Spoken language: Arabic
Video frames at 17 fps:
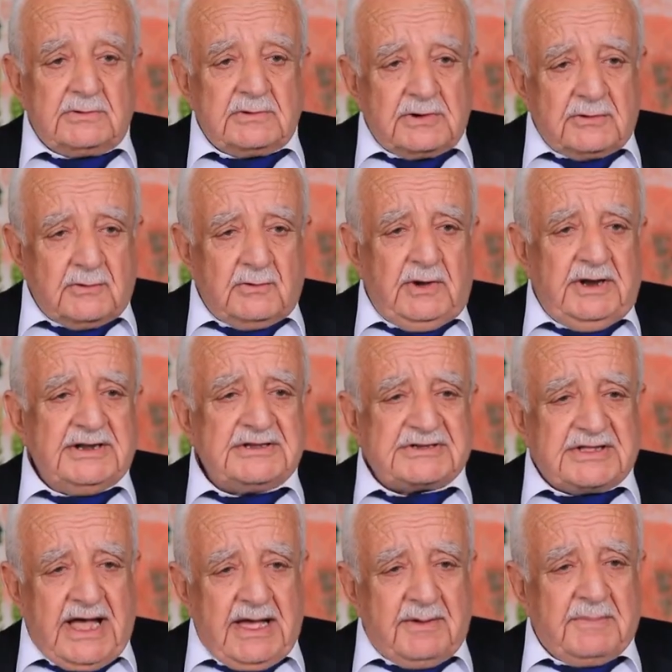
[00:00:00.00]
ونروح
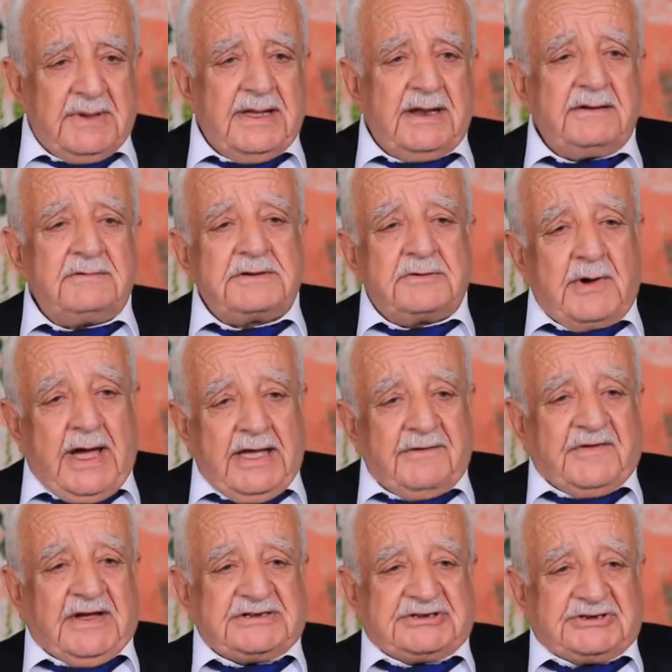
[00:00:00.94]
نستقبل
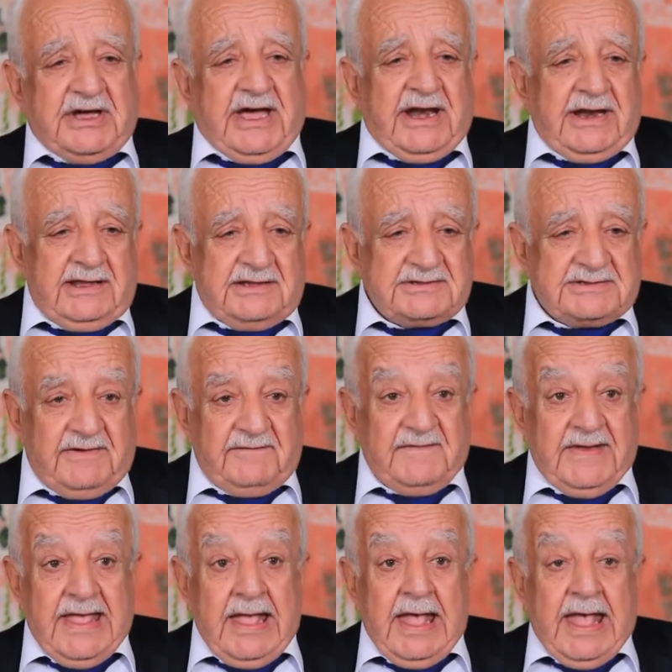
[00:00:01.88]
ونوقف على الشارع نسف
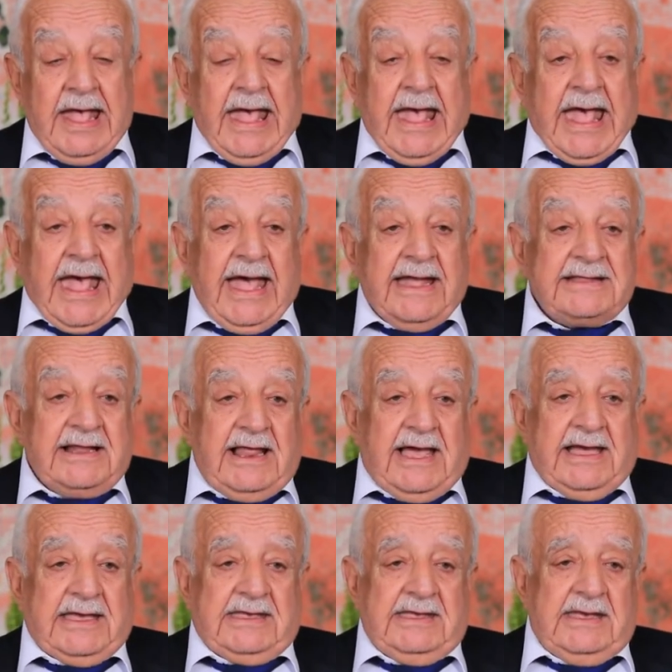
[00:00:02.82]
هذا
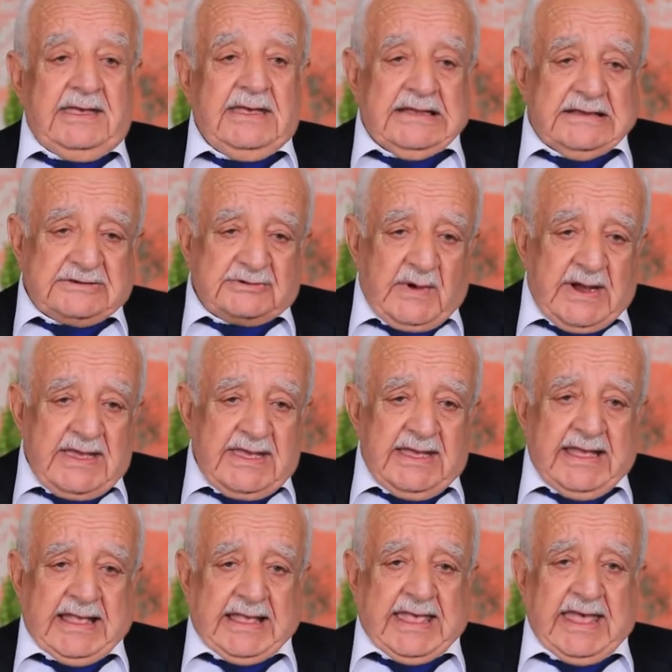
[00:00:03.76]
الحكي
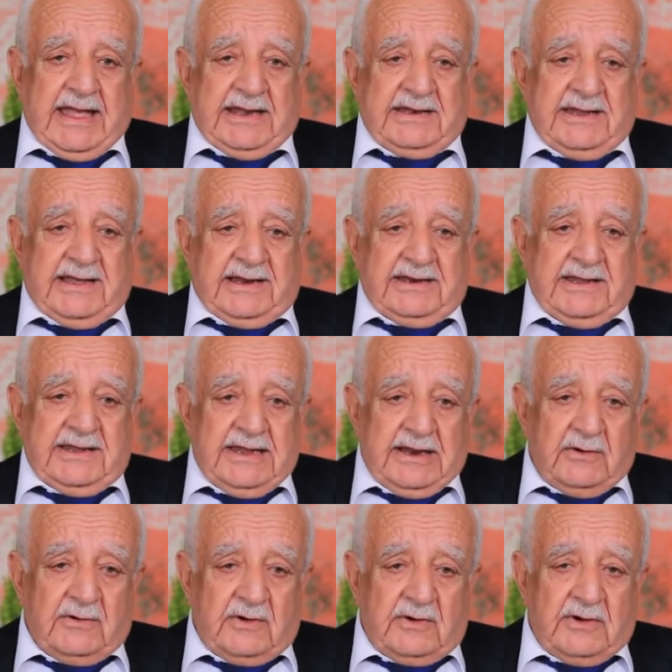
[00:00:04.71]
شوي كان يعني
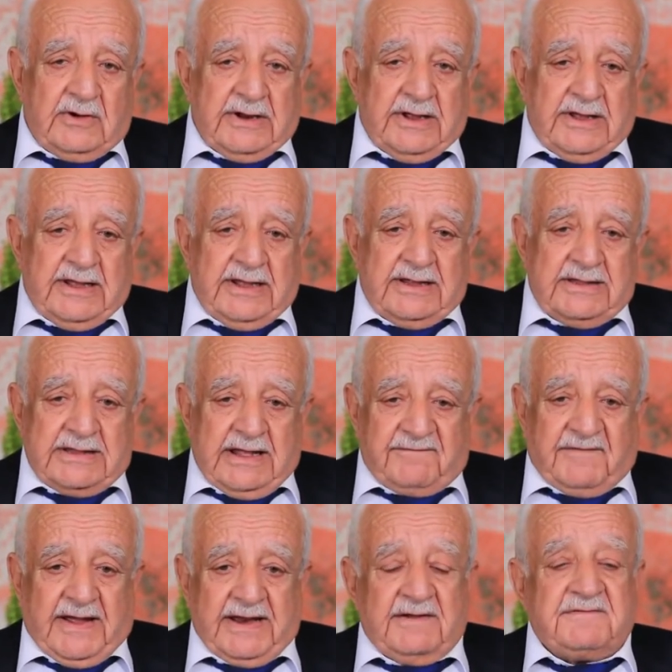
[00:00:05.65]
له آه،
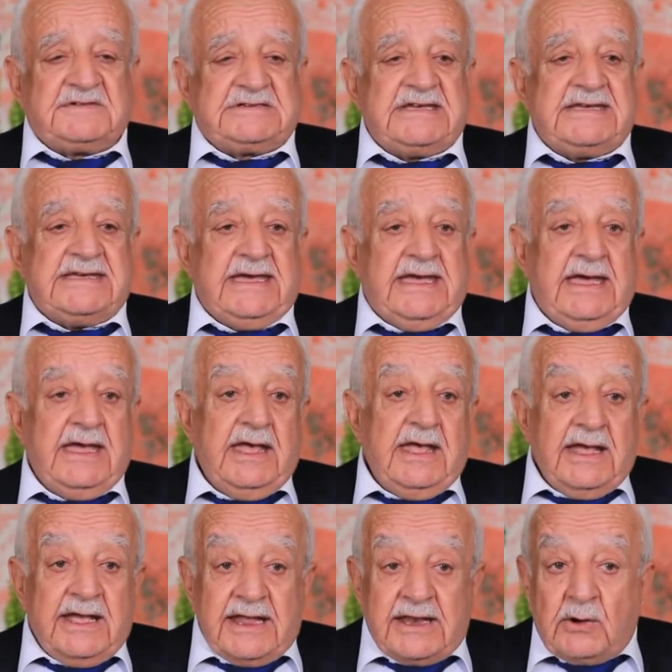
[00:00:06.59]
دفعة نفسية
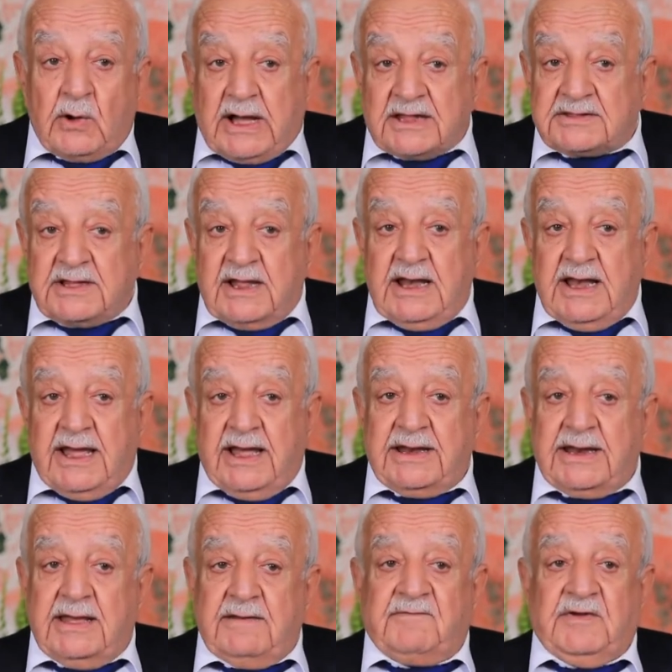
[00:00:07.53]
إنه أضل
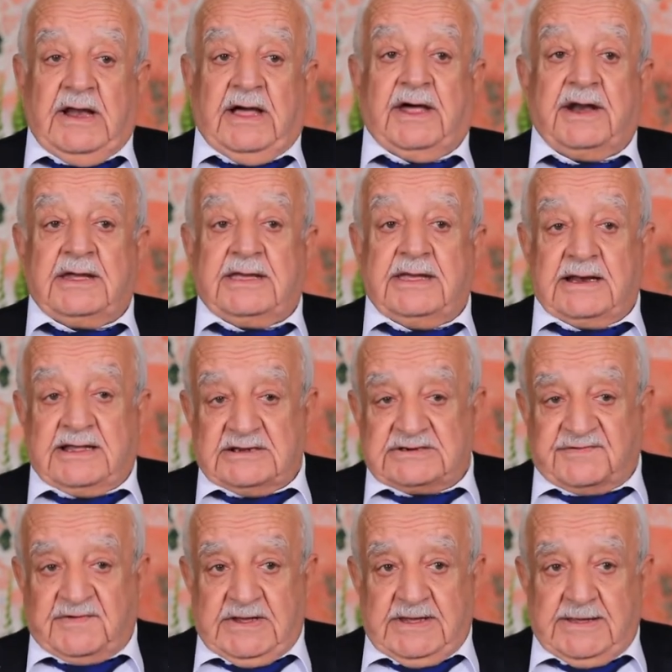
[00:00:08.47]
أنا في الحركة
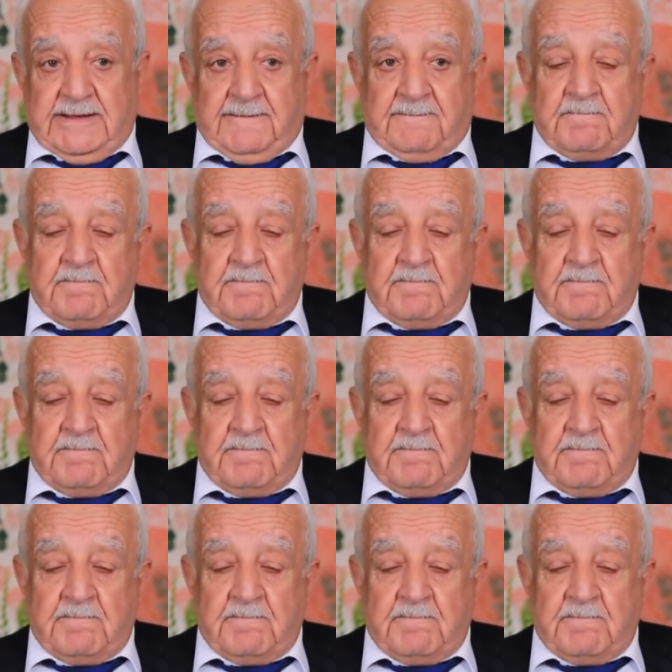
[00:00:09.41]
الكشفية